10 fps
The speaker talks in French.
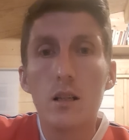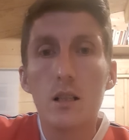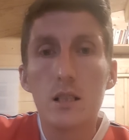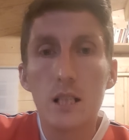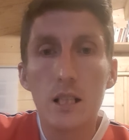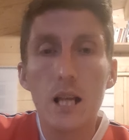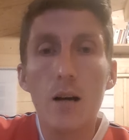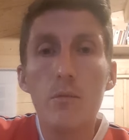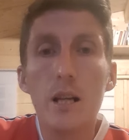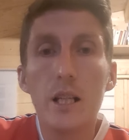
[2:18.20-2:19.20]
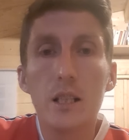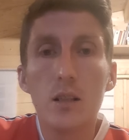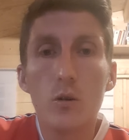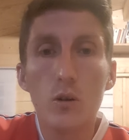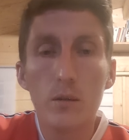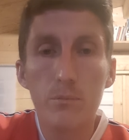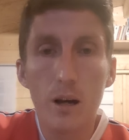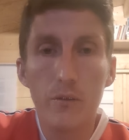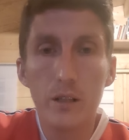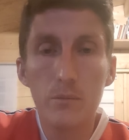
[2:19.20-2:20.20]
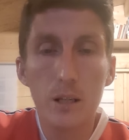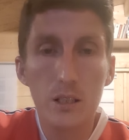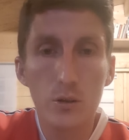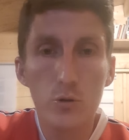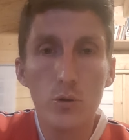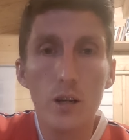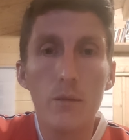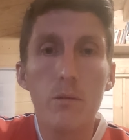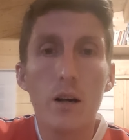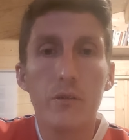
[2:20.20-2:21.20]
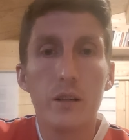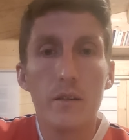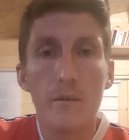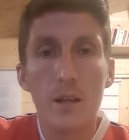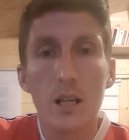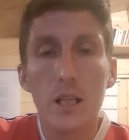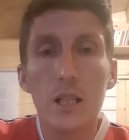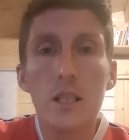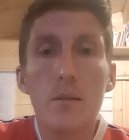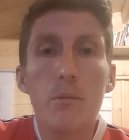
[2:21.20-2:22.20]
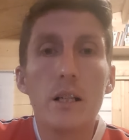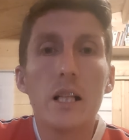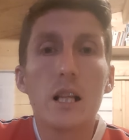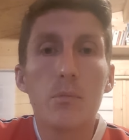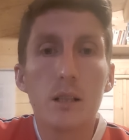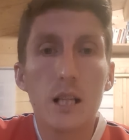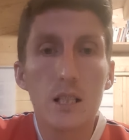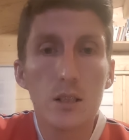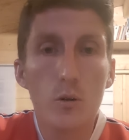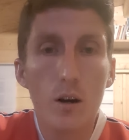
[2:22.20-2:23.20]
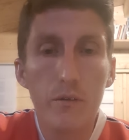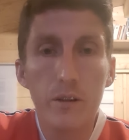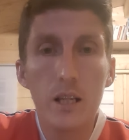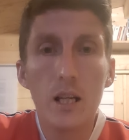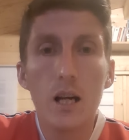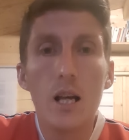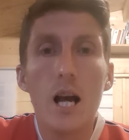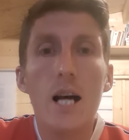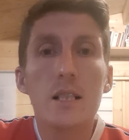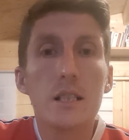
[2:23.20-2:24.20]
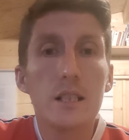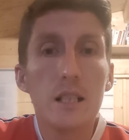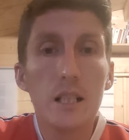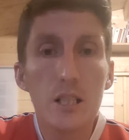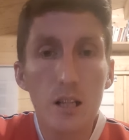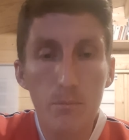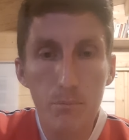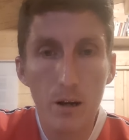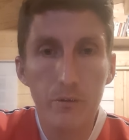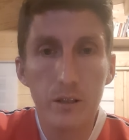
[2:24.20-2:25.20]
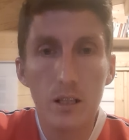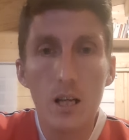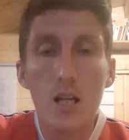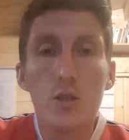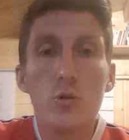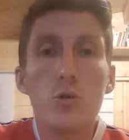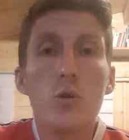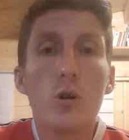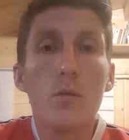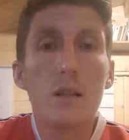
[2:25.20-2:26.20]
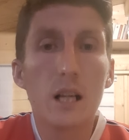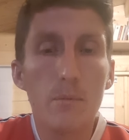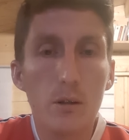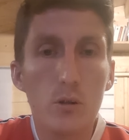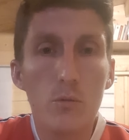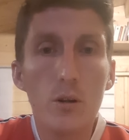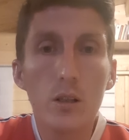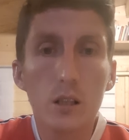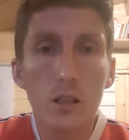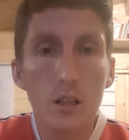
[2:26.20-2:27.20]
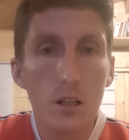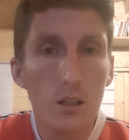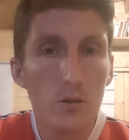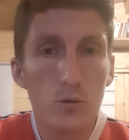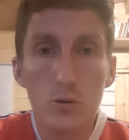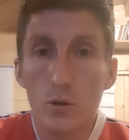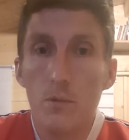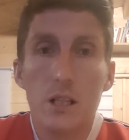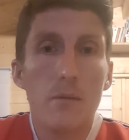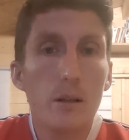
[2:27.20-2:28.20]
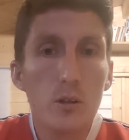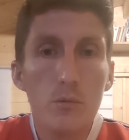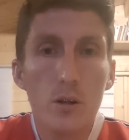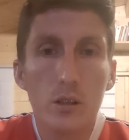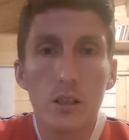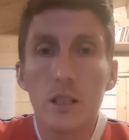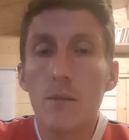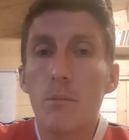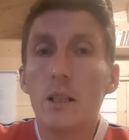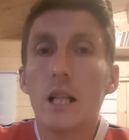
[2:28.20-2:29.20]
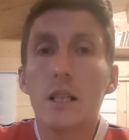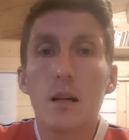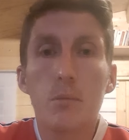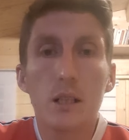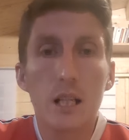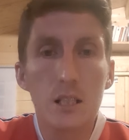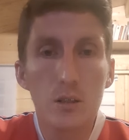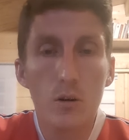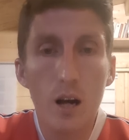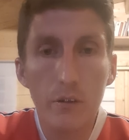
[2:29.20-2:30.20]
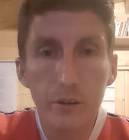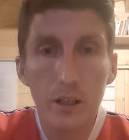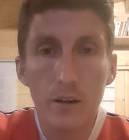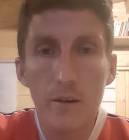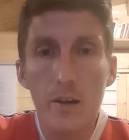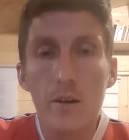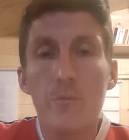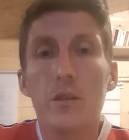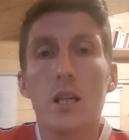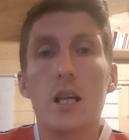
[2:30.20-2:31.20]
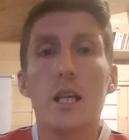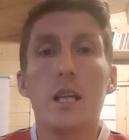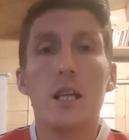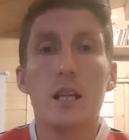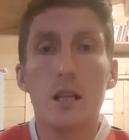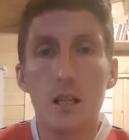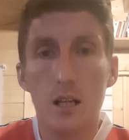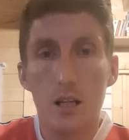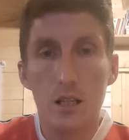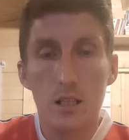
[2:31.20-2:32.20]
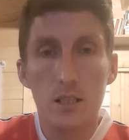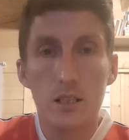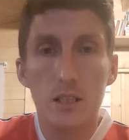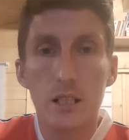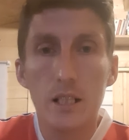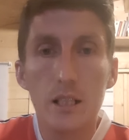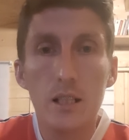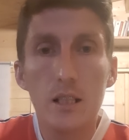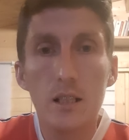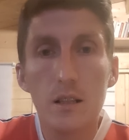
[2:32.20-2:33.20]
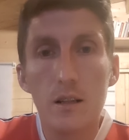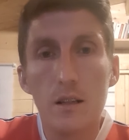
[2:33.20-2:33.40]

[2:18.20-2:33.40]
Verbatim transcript: ces tables étaient donc parfaites parce que Dieu est parfait. Il n'y a pas d'interprétation à faire à ce qui est déjà parfait tu ne commettras pas de meurtre, tu ne commettras pas de meurtre. Il n'y a pas d'interprétation à faire. Et c'est